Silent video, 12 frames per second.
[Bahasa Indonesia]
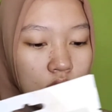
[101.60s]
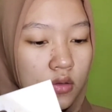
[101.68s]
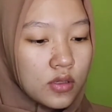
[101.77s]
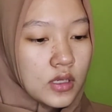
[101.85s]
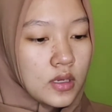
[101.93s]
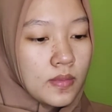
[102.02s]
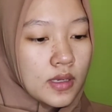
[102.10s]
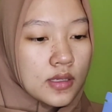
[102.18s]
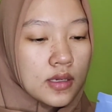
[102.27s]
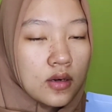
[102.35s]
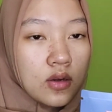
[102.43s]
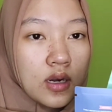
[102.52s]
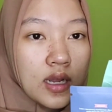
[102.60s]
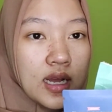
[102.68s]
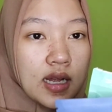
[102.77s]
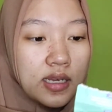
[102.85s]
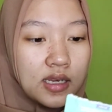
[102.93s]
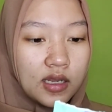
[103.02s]
Terus ini masker
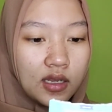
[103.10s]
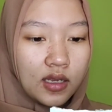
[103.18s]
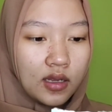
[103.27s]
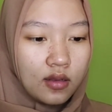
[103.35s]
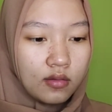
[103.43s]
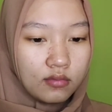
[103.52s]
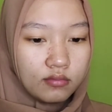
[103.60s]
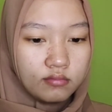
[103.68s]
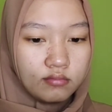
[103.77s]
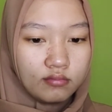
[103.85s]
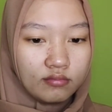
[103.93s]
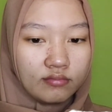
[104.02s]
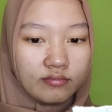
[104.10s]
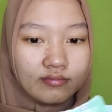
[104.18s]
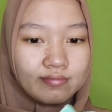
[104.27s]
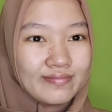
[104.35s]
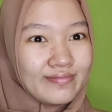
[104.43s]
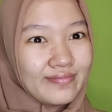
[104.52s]
organik.
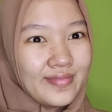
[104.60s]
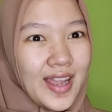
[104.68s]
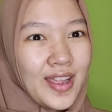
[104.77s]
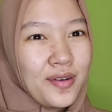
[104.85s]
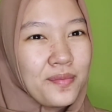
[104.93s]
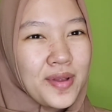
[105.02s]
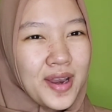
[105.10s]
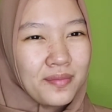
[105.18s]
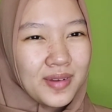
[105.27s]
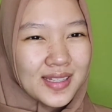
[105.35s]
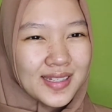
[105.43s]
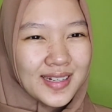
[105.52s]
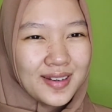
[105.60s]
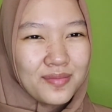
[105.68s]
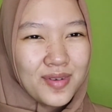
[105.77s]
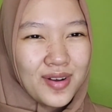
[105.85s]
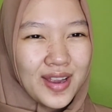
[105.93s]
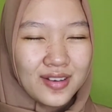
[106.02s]
Ayo brand masker
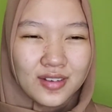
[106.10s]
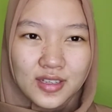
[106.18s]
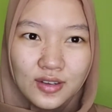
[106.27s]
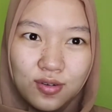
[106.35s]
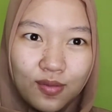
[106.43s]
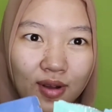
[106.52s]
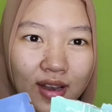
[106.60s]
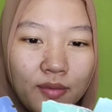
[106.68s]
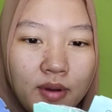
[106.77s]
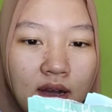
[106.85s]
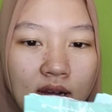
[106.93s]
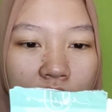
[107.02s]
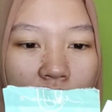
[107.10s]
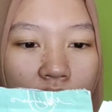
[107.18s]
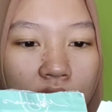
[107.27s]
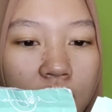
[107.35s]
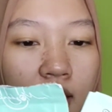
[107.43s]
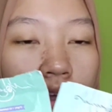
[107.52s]
mau endorse aku boleh banget.
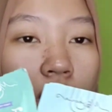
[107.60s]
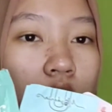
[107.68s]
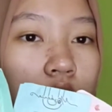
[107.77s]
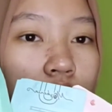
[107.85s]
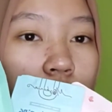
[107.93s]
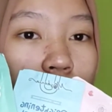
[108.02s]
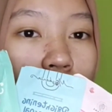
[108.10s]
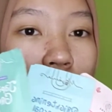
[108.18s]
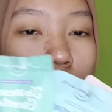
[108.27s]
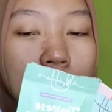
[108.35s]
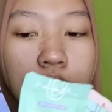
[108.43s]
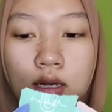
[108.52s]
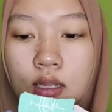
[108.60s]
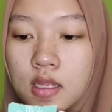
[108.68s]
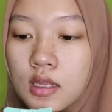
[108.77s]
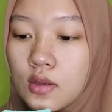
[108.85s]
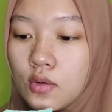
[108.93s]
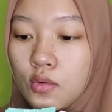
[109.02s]
Tuh ini
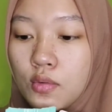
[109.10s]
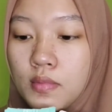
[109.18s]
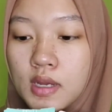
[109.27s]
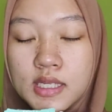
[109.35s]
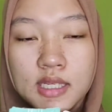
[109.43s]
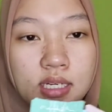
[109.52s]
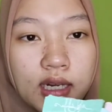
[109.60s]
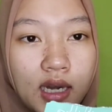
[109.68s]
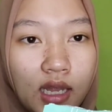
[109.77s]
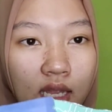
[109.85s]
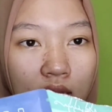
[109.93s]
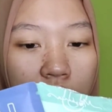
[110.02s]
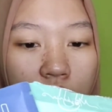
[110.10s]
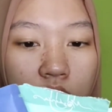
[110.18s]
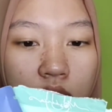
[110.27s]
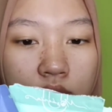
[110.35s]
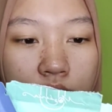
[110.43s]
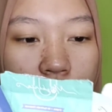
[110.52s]
dari U
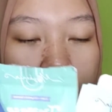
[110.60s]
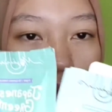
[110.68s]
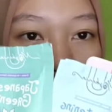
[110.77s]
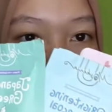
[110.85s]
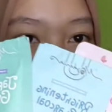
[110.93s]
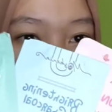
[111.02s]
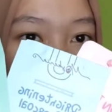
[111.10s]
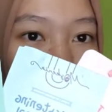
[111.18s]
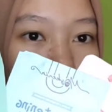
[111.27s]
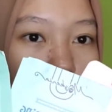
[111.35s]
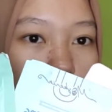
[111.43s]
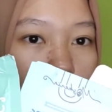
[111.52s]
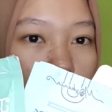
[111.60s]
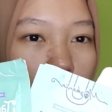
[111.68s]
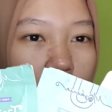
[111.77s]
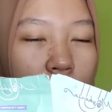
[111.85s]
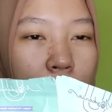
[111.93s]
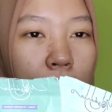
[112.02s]
Maskerin. Tuh
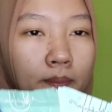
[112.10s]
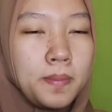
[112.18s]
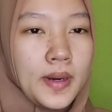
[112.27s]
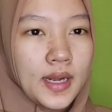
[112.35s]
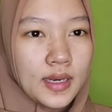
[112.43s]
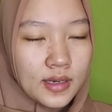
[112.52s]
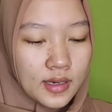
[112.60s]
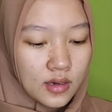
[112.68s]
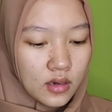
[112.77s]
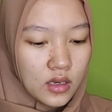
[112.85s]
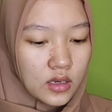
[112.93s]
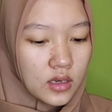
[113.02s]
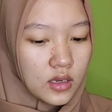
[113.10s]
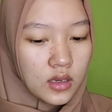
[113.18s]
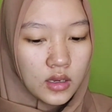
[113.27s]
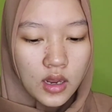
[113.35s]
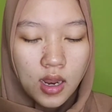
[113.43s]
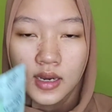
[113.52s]
ada empat.
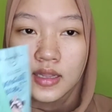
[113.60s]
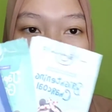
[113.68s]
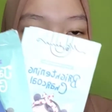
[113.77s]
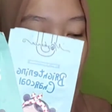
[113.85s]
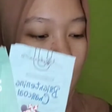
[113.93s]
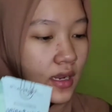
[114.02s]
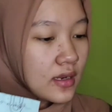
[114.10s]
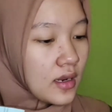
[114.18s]
Ini ada tiga.